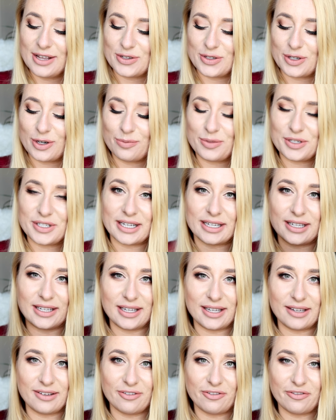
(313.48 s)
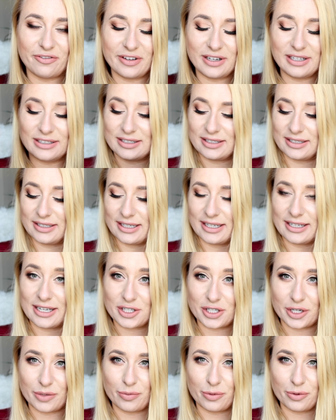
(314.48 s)
zrobić taki filtr na
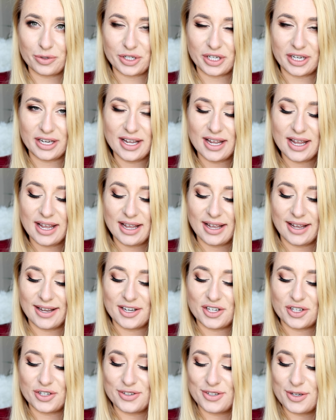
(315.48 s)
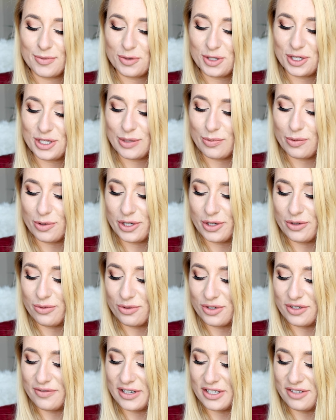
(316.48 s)
naszej buzi. Y, nie musicie później
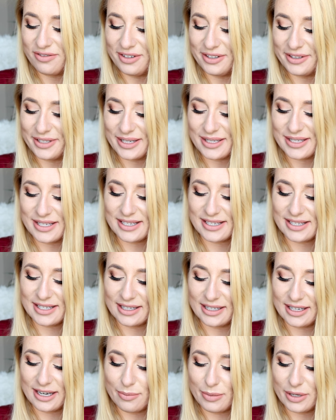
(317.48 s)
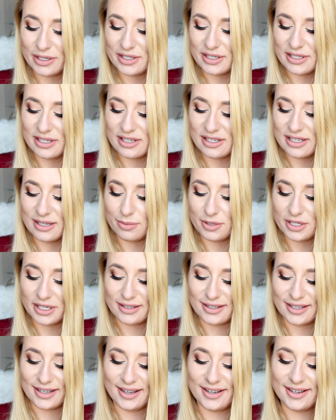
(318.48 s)
używać filtra z Instagrama czy ze
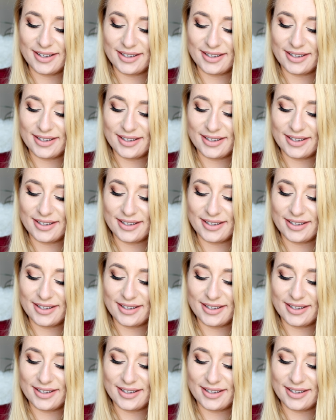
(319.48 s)
Snapchata